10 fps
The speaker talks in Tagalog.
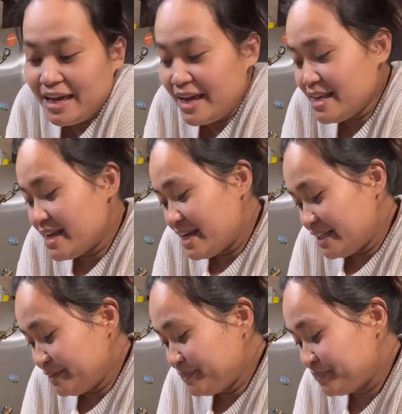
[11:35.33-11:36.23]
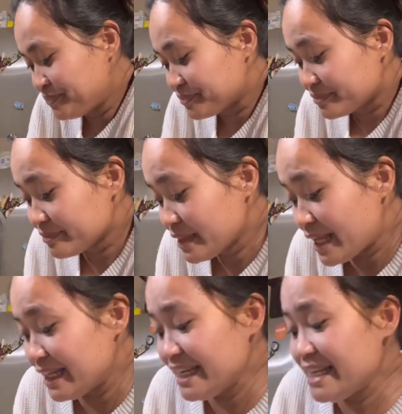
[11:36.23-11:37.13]
Ayan.
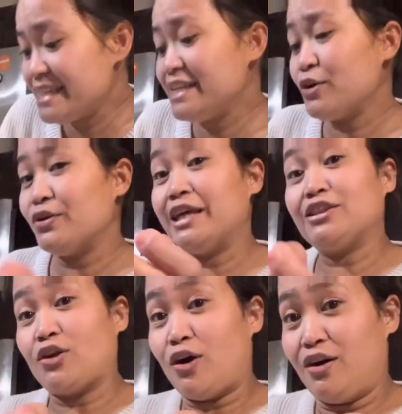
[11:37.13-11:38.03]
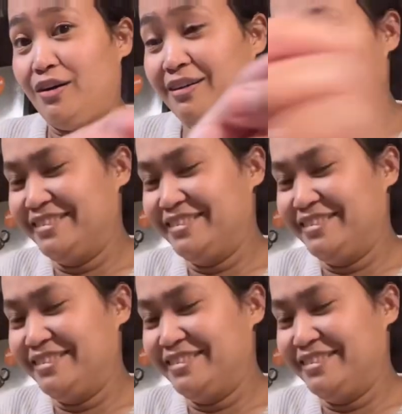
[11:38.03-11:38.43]
Linisin ko na to.